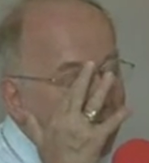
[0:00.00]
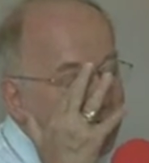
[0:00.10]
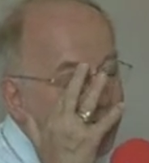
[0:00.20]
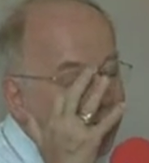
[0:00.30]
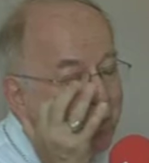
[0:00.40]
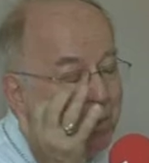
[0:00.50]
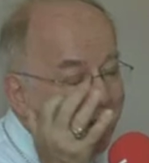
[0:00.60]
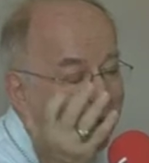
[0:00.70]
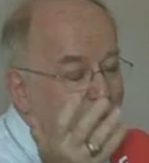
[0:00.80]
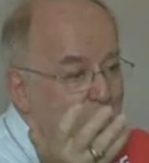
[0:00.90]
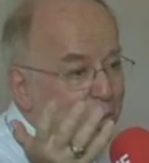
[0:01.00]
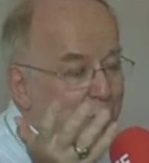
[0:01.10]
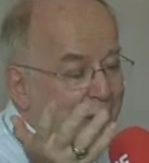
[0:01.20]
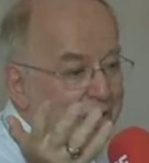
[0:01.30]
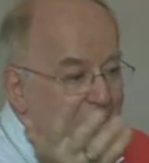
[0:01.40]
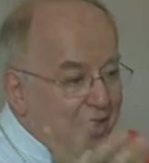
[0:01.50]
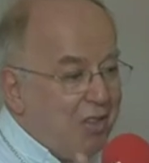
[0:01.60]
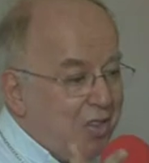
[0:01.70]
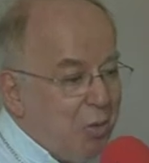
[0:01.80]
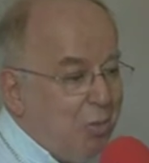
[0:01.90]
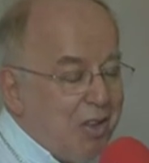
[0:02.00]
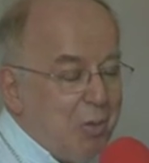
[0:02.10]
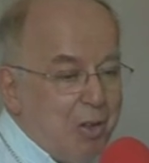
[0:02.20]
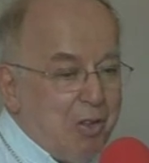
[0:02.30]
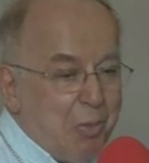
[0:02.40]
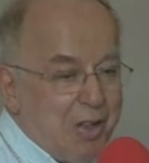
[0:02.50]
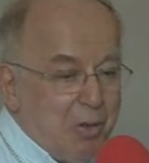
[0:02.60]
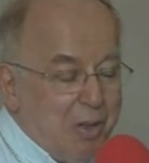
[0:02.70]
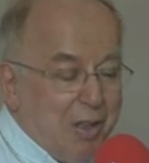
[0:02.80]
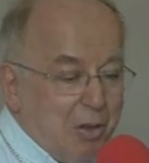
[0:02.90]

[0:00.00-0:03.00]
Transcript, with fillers: architectural ou, artistique, c'est du patrimoine spirituel.